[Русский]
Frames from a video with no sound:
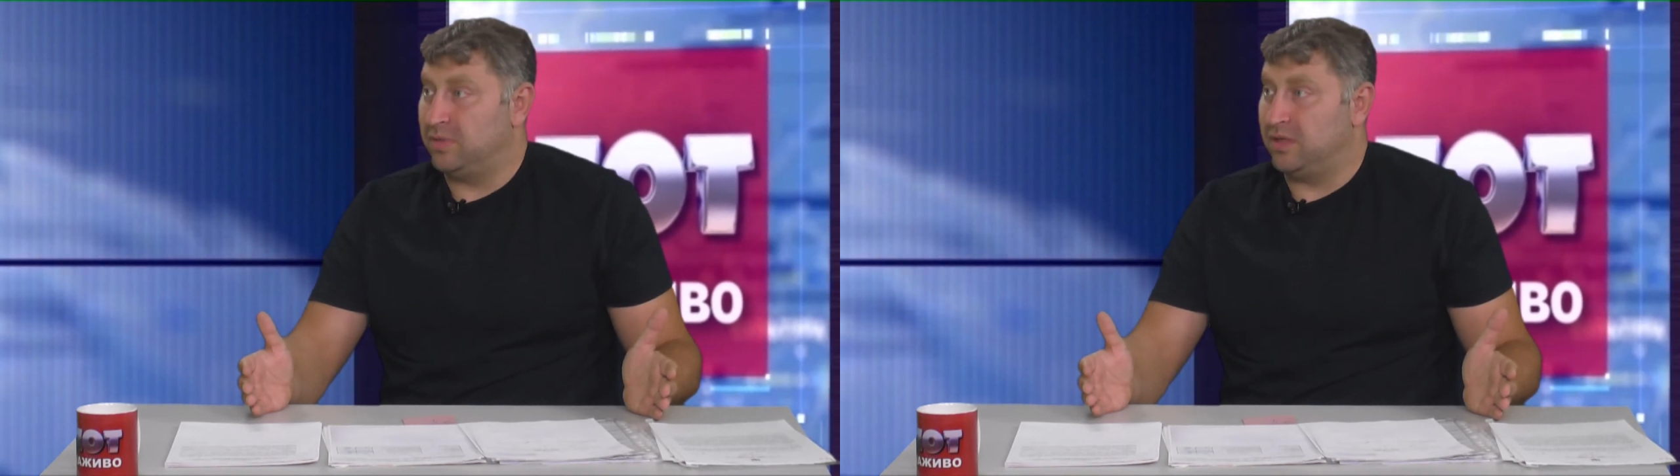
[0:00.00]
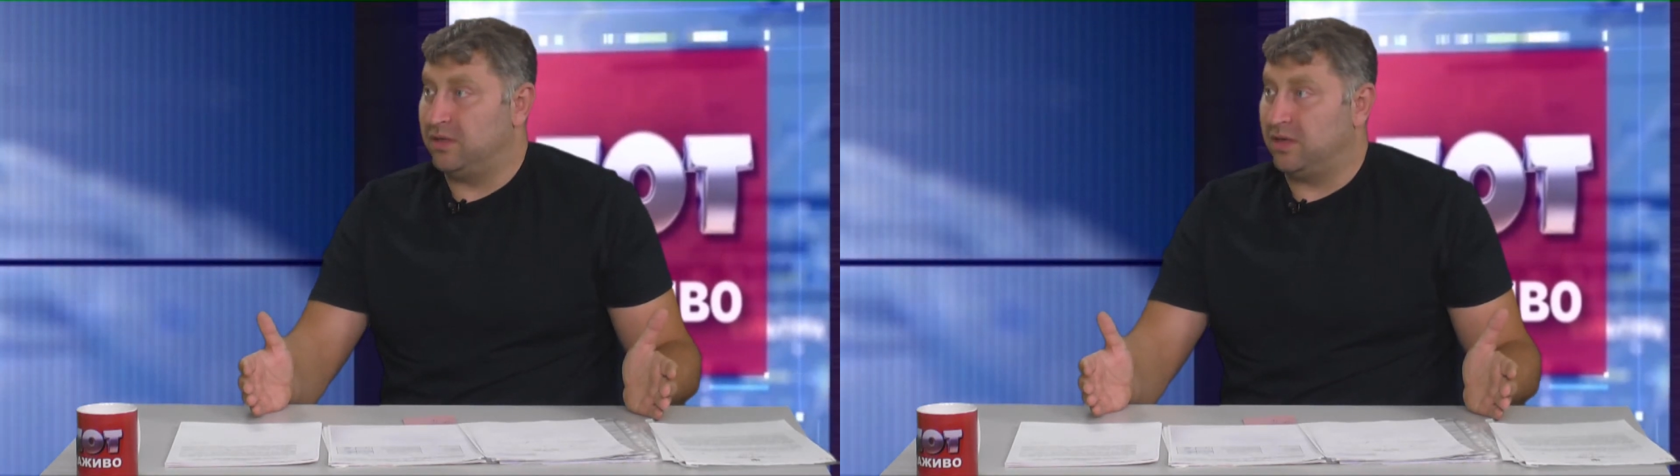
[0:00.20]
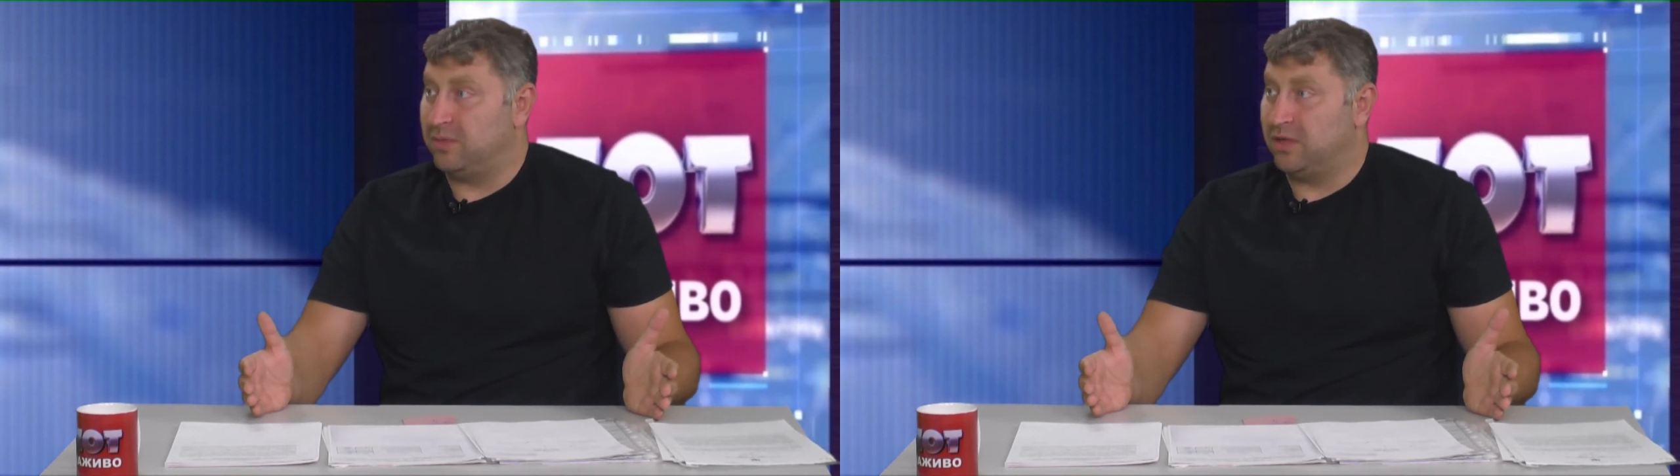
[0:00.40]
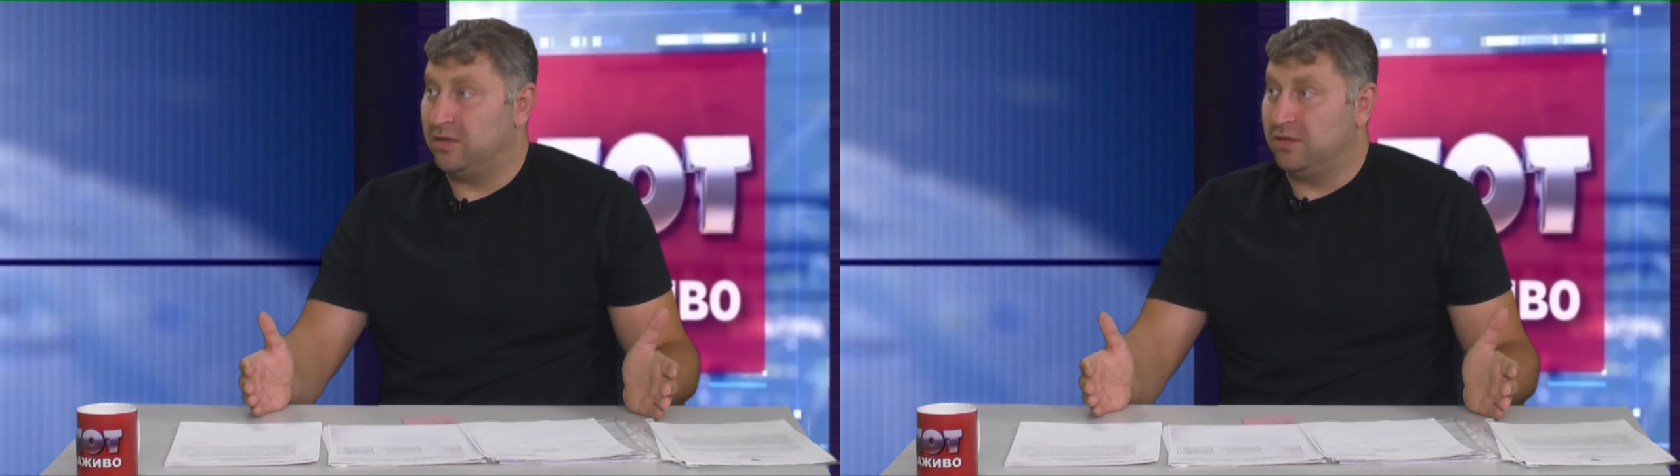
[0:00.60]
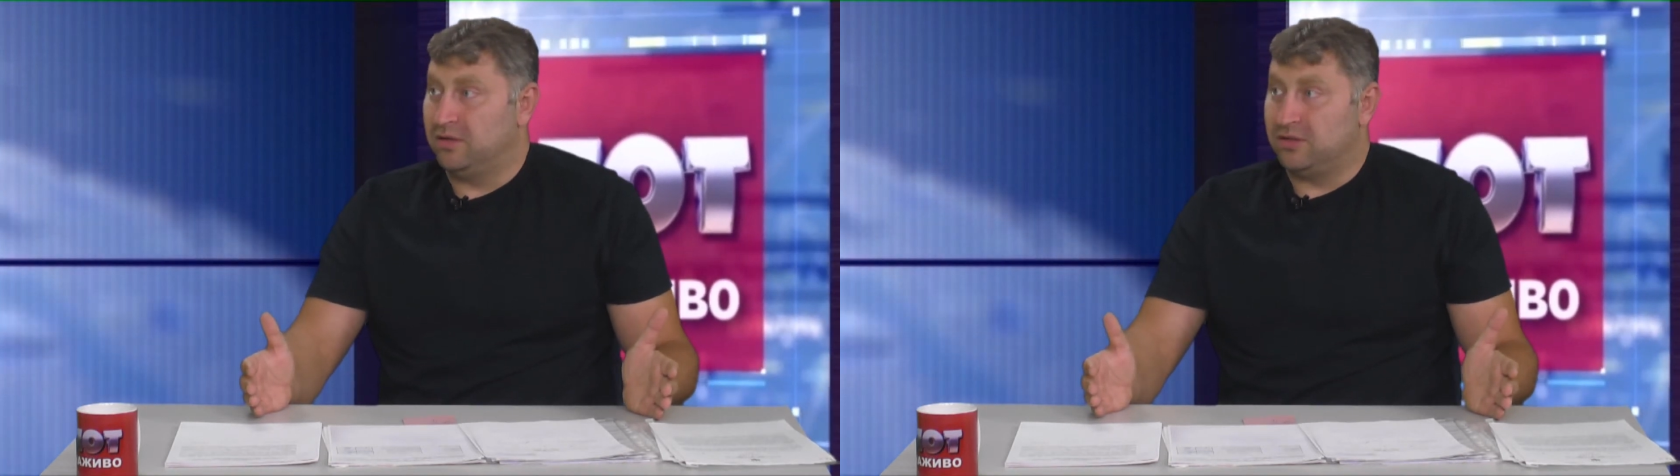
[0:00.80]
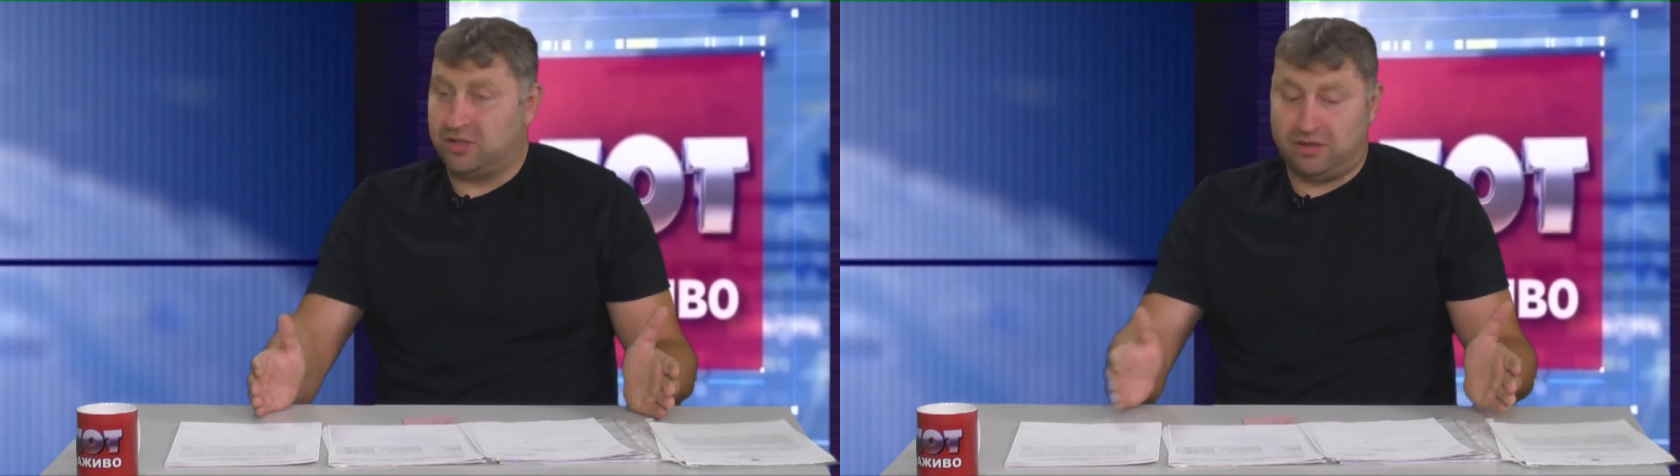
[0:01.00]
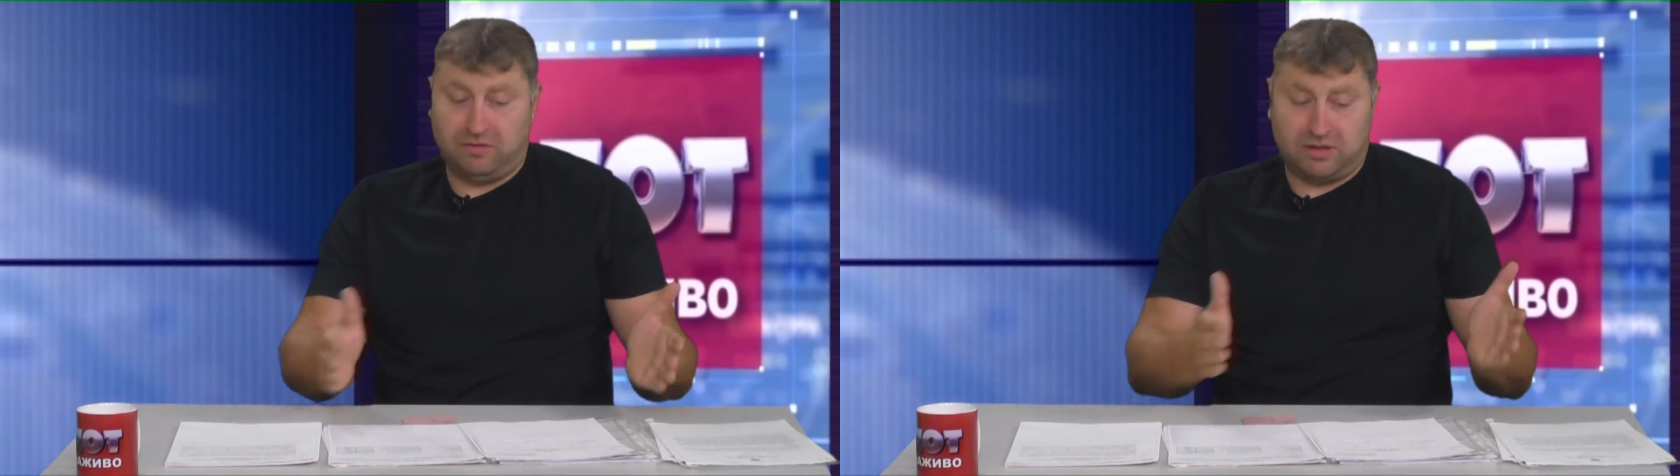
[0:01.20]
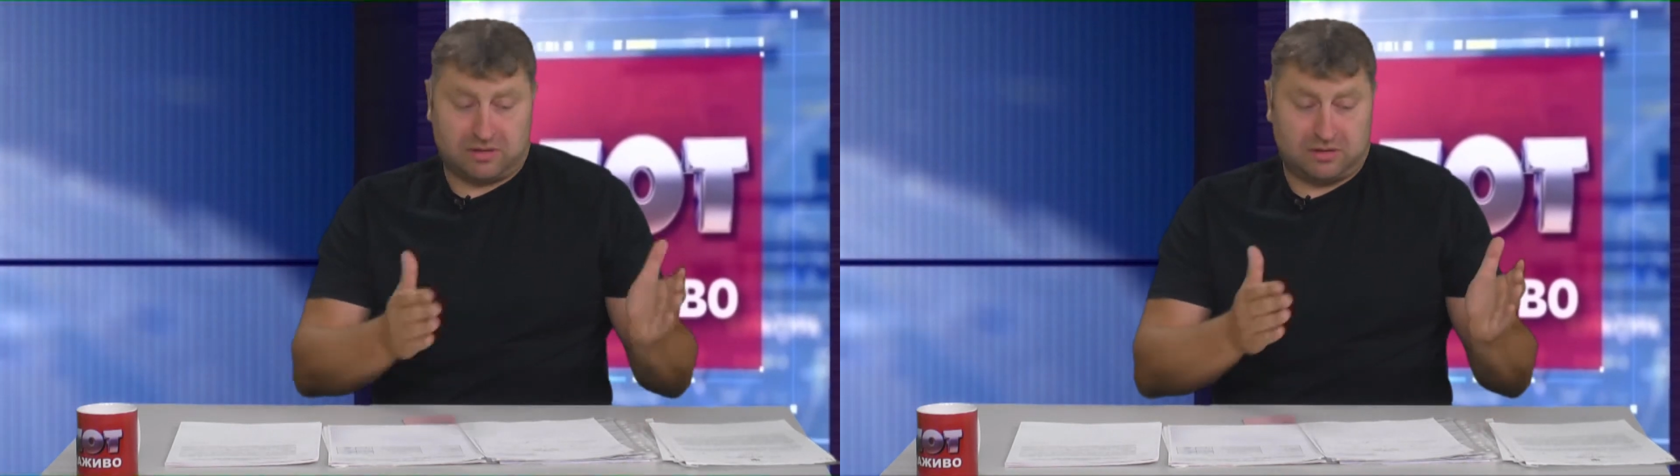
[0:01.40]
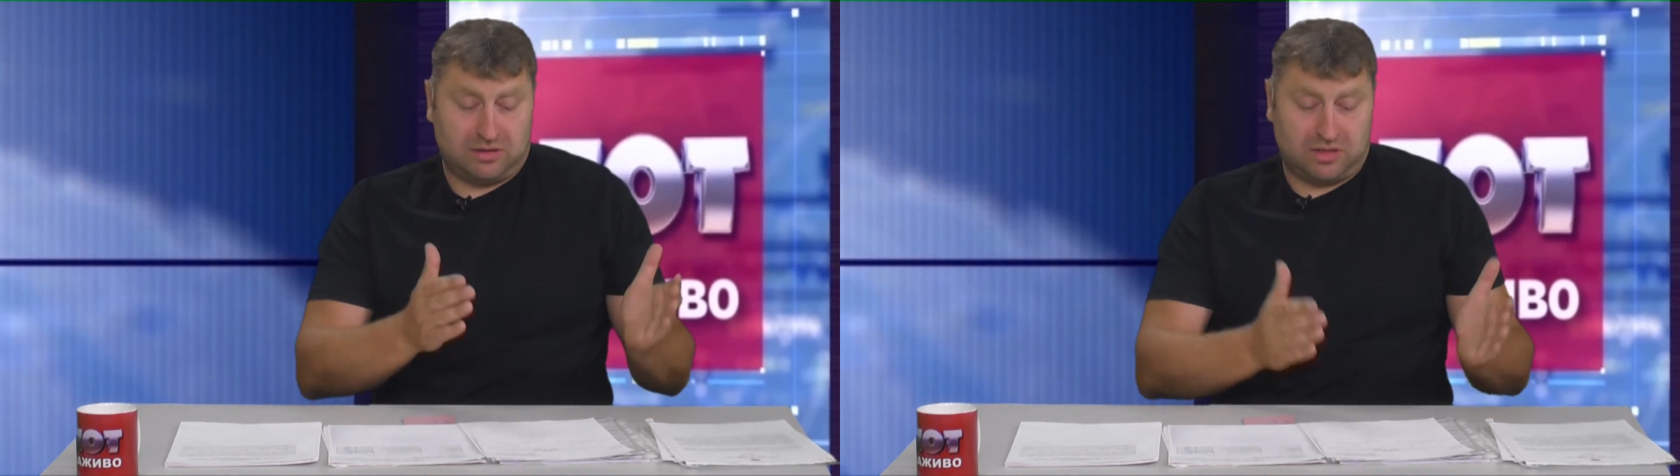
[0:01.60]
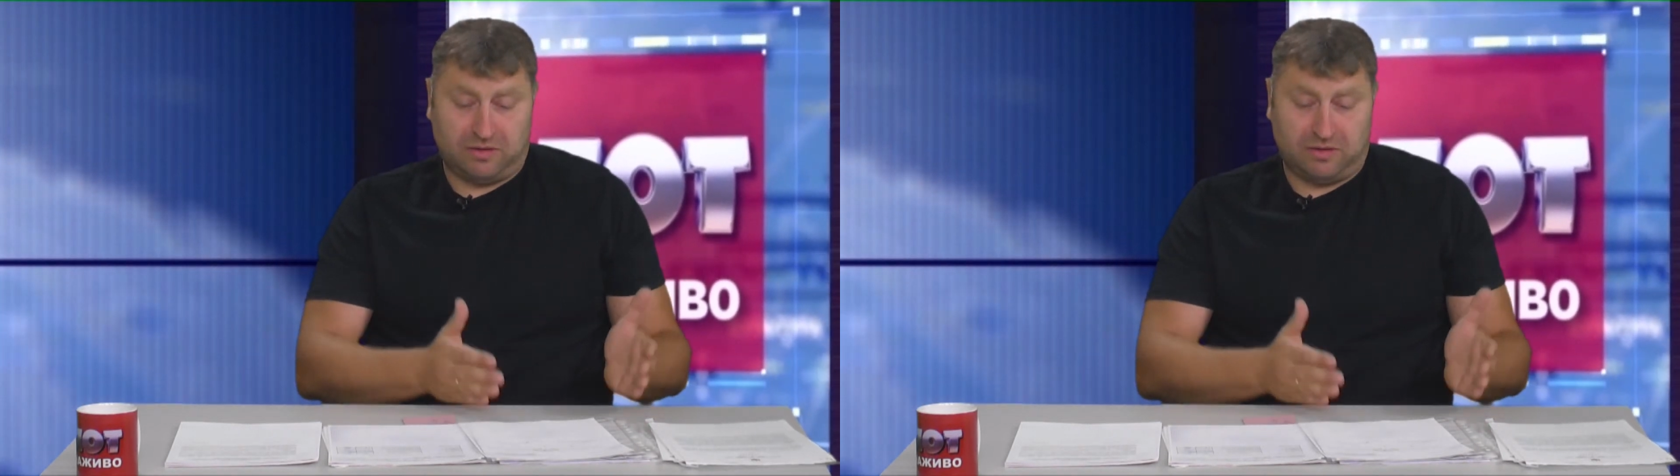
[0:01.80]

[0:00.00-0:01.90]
перед нами. Человек, э,